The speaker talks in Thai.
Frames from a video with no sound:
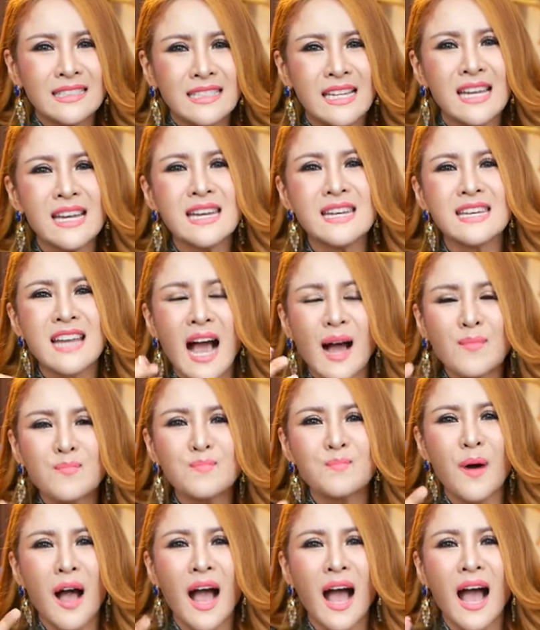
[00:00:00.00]
ที่
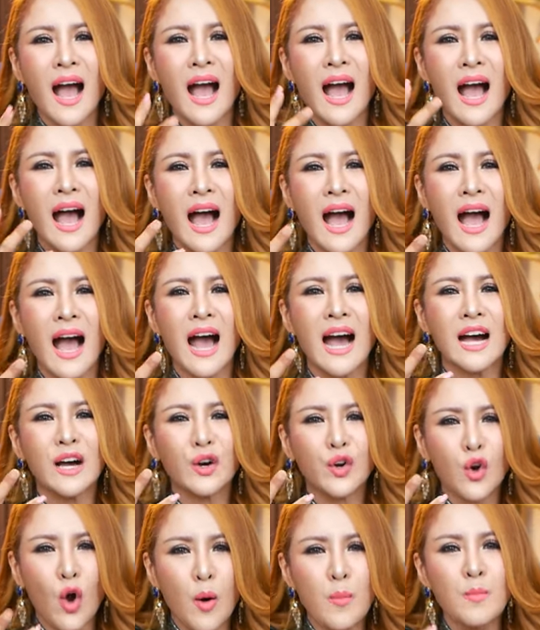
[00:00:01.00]
นำพาอา
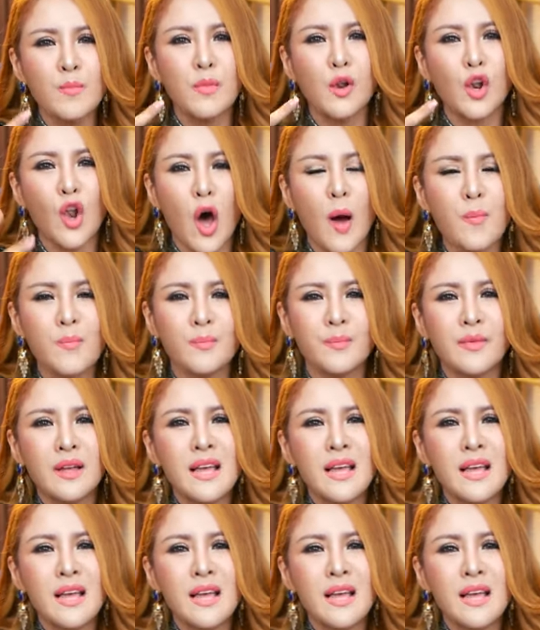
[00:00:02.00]
รมณ์ลบ